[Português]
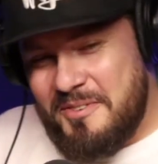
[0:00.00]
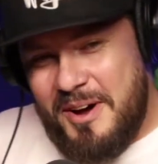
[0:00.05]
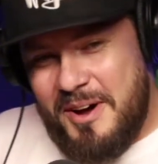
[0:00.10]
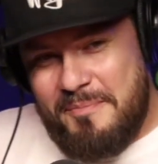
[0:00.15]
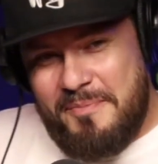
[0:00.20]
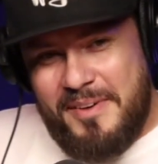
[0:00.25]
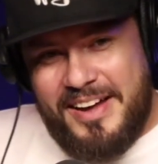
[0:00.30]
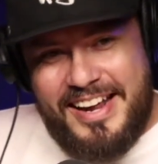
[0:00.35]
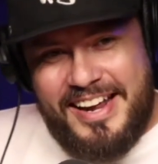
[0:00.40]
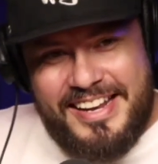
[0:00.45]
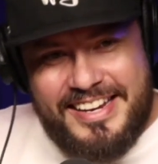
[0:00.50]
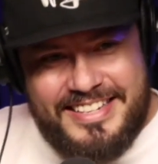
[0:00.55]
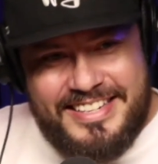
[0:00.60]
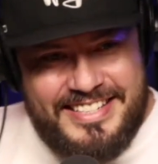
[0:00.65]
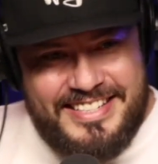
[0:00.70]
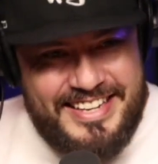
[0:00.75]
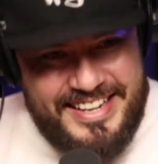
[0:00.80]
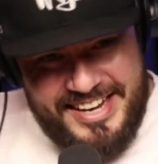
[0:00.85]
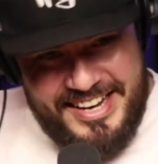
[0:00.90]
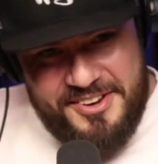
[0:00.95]
uma parada que
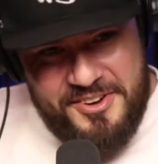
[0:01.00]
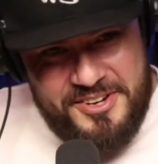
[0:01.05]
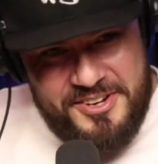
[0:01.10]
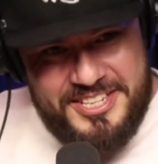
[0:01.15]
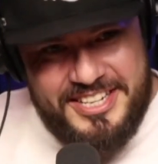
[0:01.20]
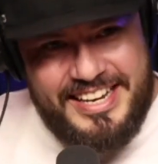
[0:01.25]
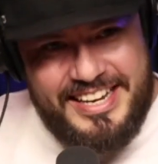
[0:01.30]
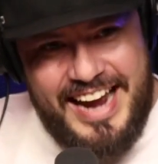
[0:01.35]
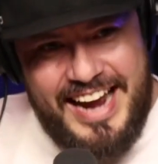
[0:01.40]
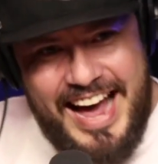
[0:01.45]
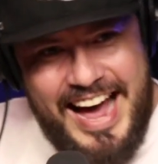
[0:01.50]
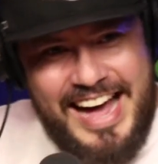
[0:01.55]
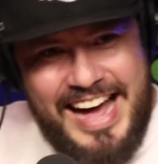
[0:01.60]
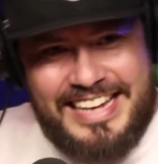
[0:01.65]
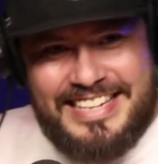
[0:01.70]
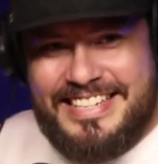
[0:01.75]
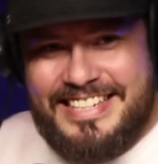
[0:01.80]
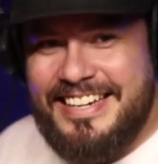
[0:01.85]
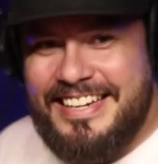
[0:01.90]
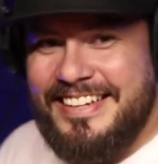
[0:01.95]
você ganhou de
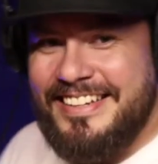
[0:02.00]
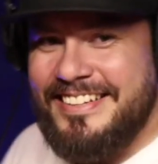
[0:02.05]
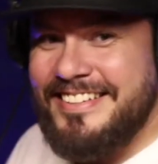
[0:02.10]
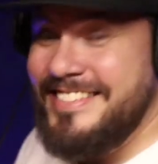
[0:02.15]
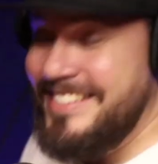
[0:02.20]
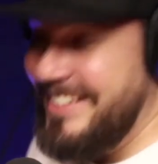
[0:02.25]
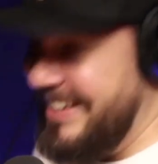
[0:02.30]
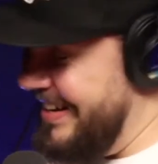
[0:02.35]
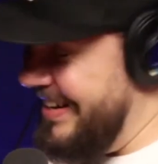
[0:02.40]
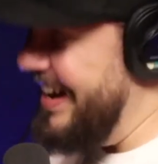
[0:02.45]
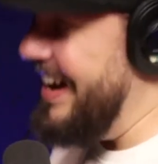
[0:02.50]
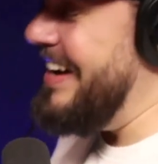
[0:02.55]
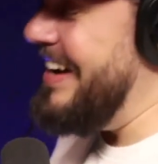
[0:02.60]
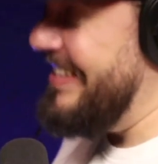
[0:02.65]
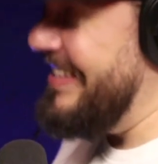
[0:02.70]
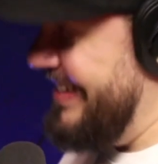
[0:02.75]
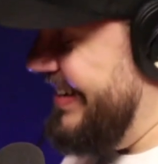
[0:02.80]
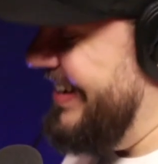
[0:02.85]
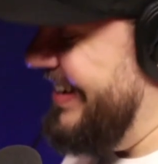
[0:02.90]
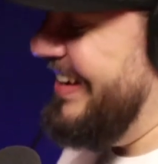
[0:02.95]
graça. De
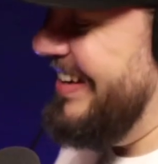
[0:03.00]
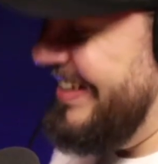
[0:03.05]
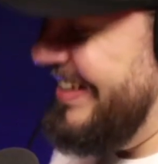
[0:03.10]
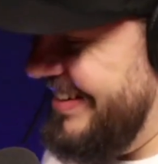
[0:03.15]
graça, né?